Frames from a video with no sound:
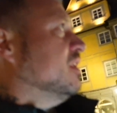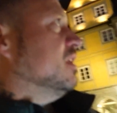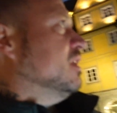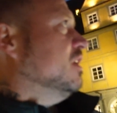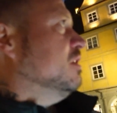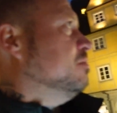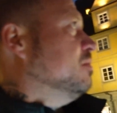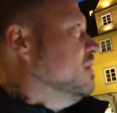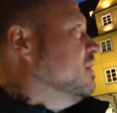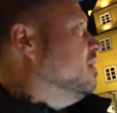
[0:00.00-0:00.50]

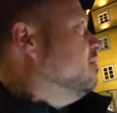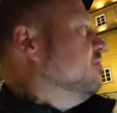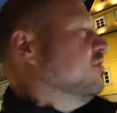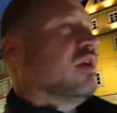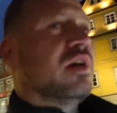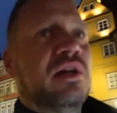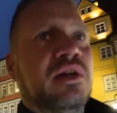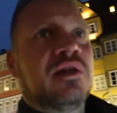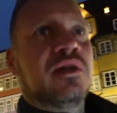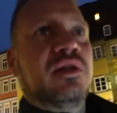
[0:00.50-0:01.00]
Ich bin
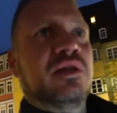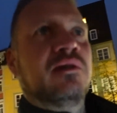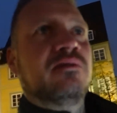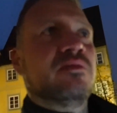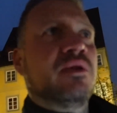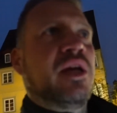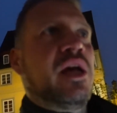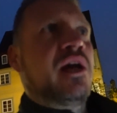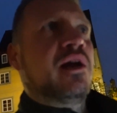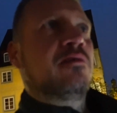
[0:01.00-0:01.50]
einfach
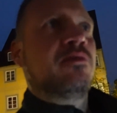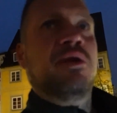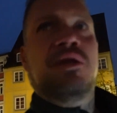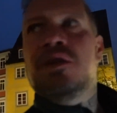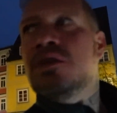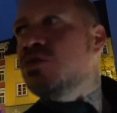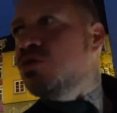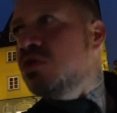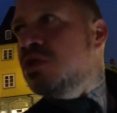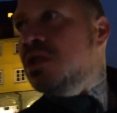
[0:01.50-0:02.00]
ähm, gerne mit
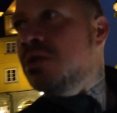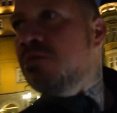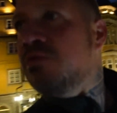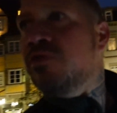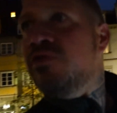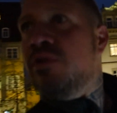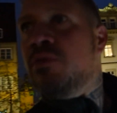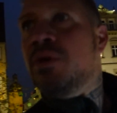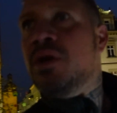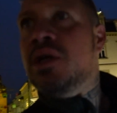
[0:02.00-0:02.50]
ihr zusammen
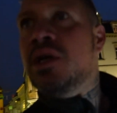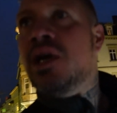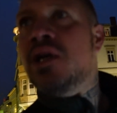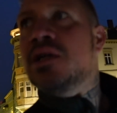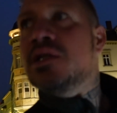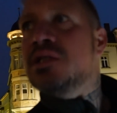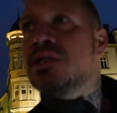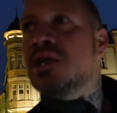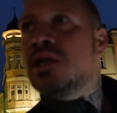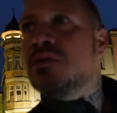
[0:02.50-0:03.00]
und verbringe
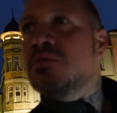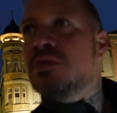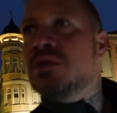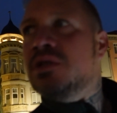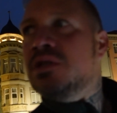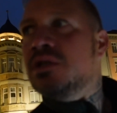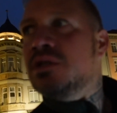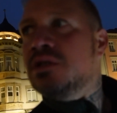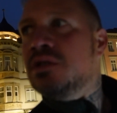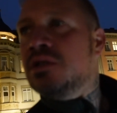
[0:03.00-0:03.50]
gerne Zeit mit
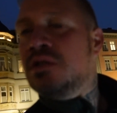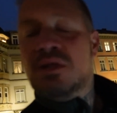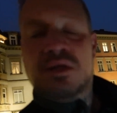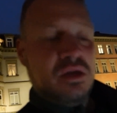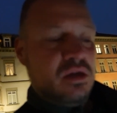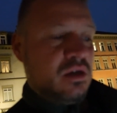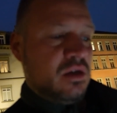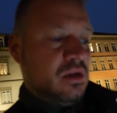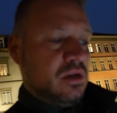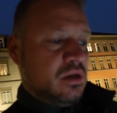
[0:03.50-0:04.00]
ihr.
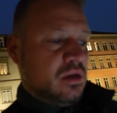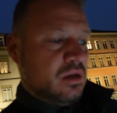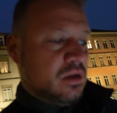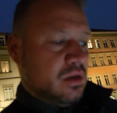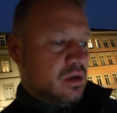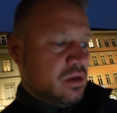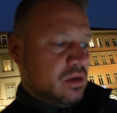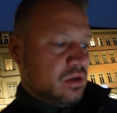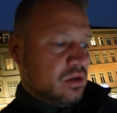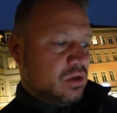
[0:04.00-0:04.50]

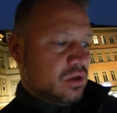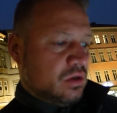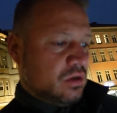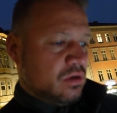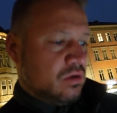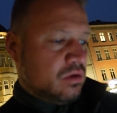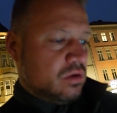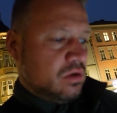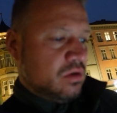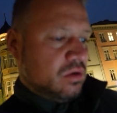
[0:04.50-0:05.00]

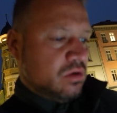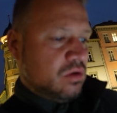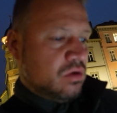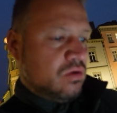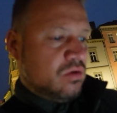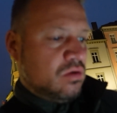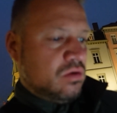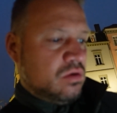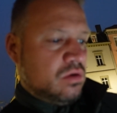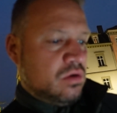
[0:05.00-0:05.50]
So,
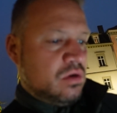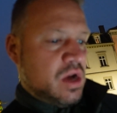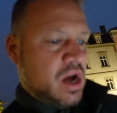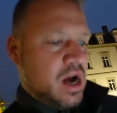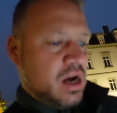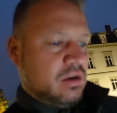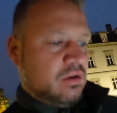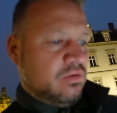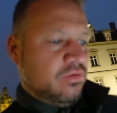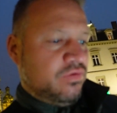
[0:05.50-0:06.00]

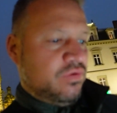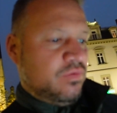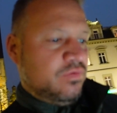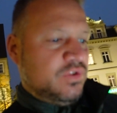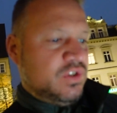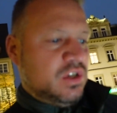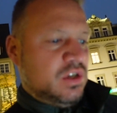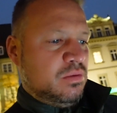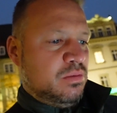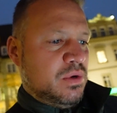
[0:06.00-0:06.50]

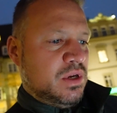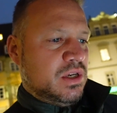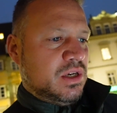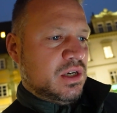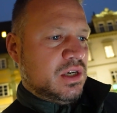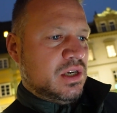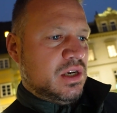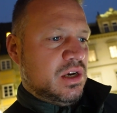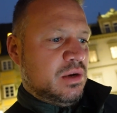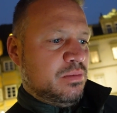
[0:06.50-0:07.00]
58 Meter
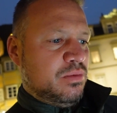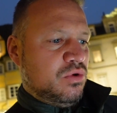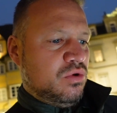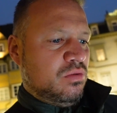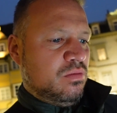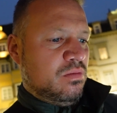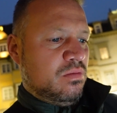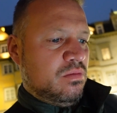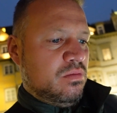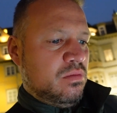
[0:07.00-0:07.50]
Kneipe
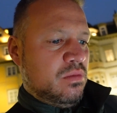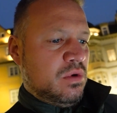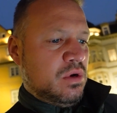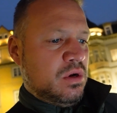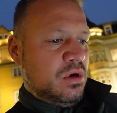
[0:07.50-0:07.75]
Humpen.